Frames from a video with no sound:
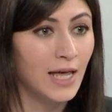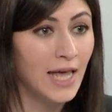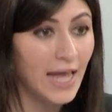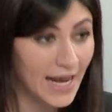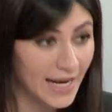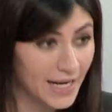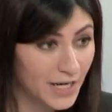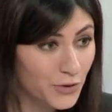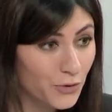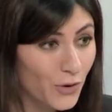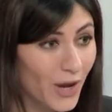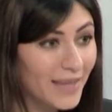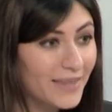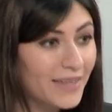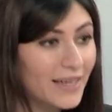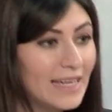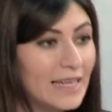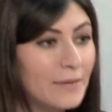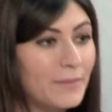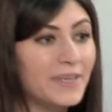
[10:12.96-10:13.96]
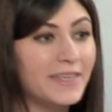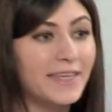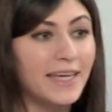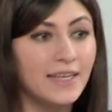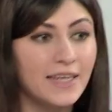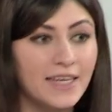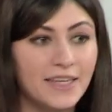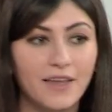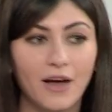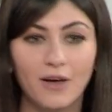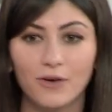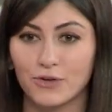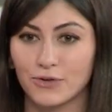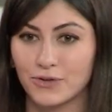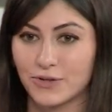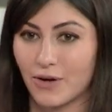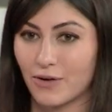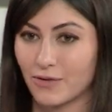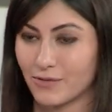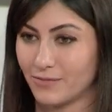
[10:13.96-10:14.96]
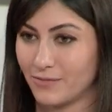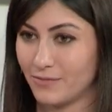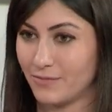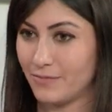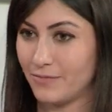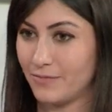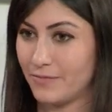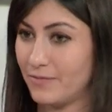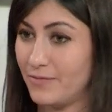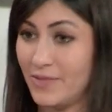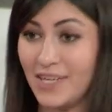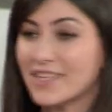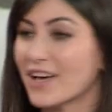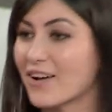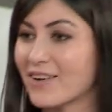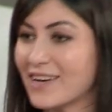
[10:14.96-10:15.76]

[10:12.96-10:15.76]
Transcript: Elle ne doit être limitée ni dans le temps, ni dans